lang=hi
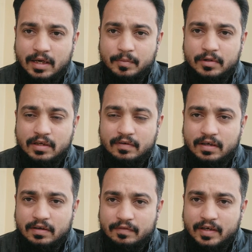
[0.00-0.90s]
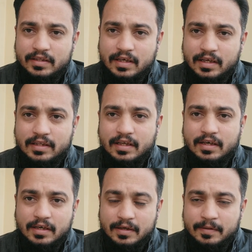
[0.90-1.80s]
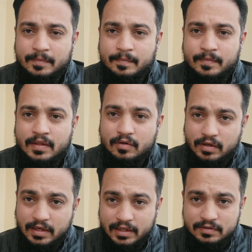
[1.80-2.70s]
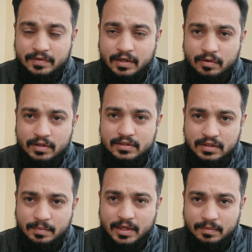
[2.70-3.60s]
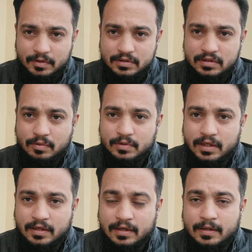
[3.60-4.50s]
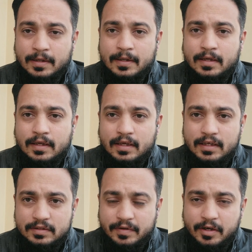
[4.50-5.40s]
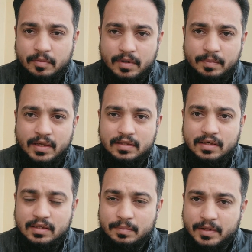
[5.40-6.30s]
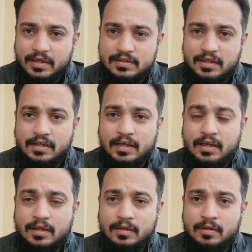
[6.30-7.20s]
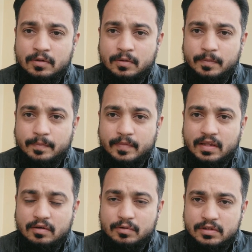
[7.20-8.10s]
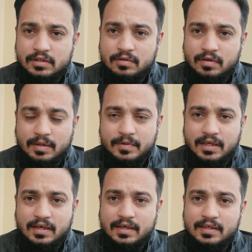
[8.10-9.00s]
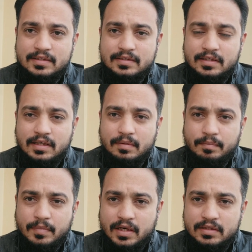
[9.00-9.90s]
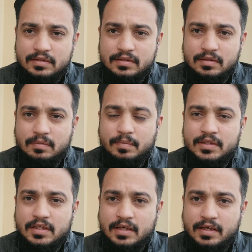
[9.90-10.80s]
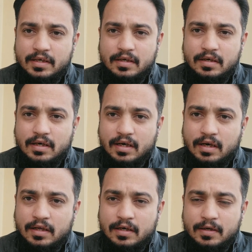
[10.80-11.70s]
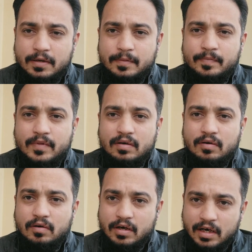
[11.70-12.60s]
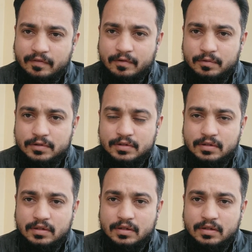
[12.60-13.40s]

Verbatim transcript: आपको दवा फ़ायदा नहीं दे रही है तो ये नेक्स्ट वीडियो है इसके बाद में उसे ज़रूर देखना इस वीडियो में हम बात करते हैं परहेज़ की तो कुछ चीज़ों का आप ध्यान रखिए जैसे मांस मछली अंडा और ड्राई फ्रूट्स